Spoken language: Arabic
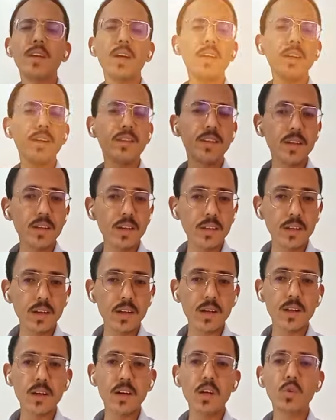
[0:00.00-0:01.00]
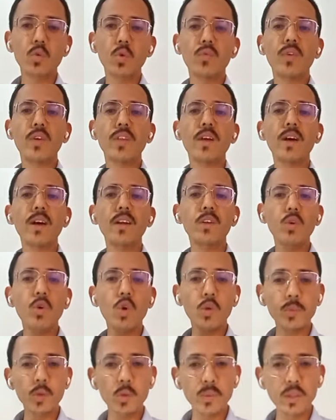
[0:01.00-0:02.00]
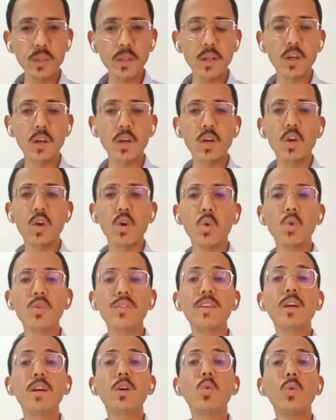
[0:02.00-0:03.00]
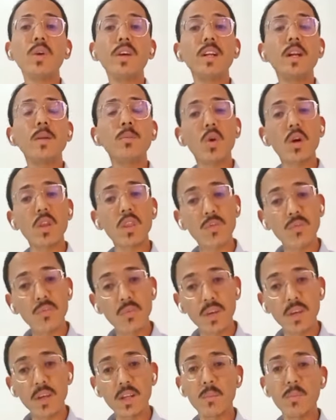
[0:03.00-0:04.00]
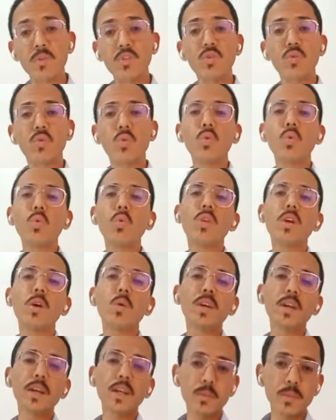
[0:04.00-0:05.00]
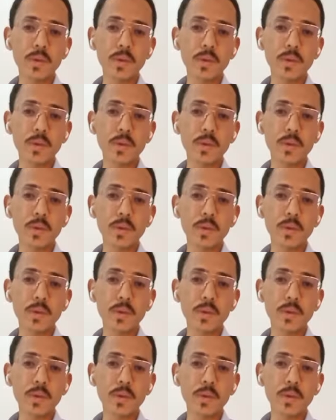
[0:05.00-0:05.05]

وتهيئة الإدارات والفضاءات العمومية وتكوين الموظفين باش يكونوا ذوي